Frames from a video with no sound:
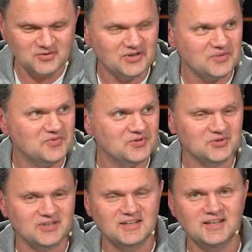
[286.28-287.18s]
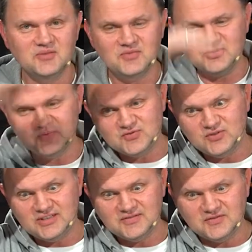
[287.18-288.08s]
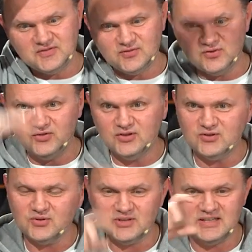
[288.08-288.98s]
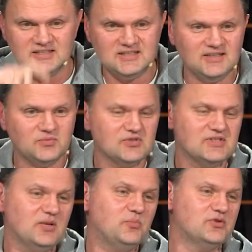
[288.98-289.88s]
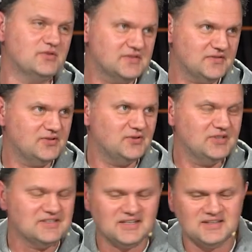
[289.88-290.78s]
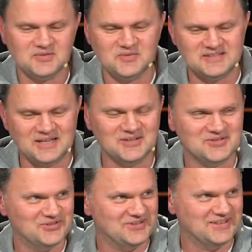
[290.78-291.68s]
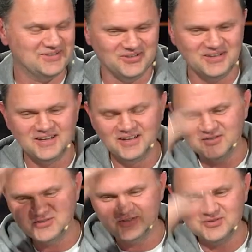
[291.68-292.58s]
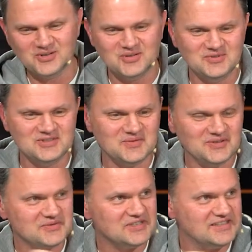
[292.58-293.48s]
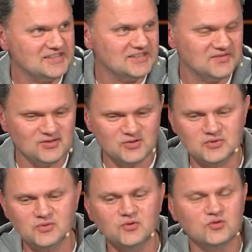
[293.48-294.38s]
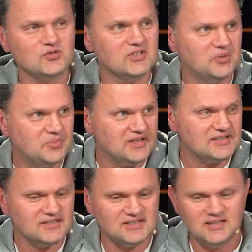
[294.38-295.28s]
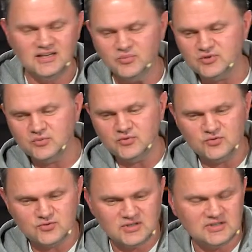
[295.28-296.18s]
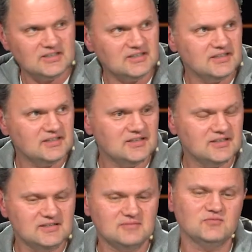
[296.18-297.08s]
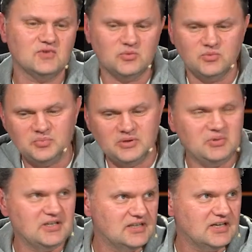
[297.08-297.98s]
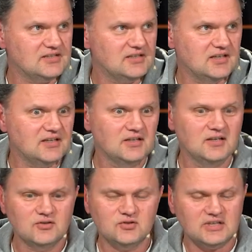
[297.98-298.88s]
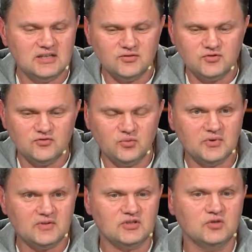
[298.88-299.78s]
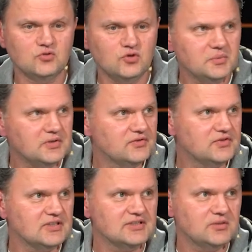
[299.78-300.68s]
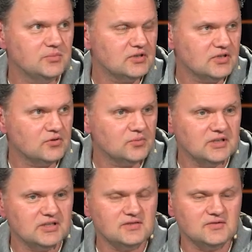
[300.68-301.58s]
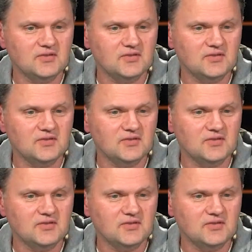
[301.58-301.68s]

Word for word: ее в компьютер, потом с вот этого всего видео найти, просто я пользовался видеорегистратором, я знаю, что это такое, очень долго будете потом искать это видео, потом его нужно обрезать, потом его нужно э, ну, как бы передать, да, то есть это все, во-первых, неудобно, а во-вторых, занимает огромное количество